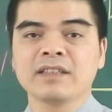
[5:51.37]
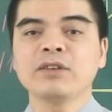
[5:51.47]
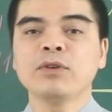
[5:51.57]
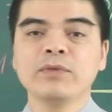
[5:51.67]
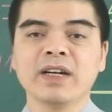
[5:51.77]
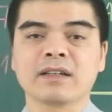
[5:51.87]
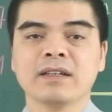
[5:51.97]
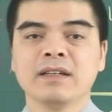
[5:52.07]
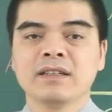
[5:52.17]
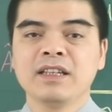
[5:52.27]
Trong công việc
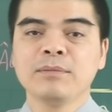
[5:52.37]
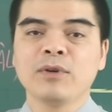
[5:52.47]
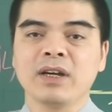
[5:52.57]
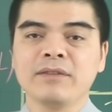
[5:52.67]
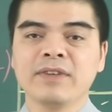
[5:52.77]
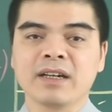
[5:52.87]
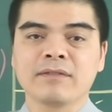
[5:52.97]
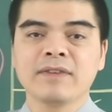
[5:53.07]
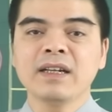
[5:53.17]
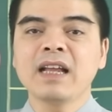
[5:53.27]
thì mọi việc
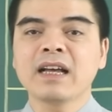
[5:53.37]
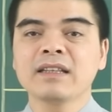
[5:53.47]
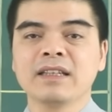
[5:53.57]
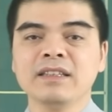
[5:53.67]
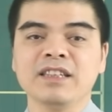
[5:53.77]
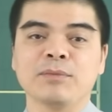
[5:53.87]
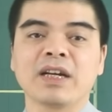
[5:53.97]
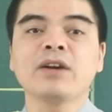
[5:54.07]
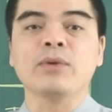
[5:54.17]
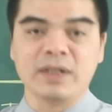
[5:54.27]
vẫn đang tiến triển một
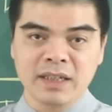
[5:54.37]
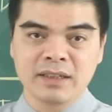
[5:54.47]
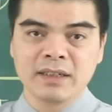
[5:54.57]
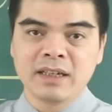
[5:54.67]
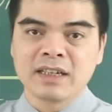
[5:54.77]
cách ổn định.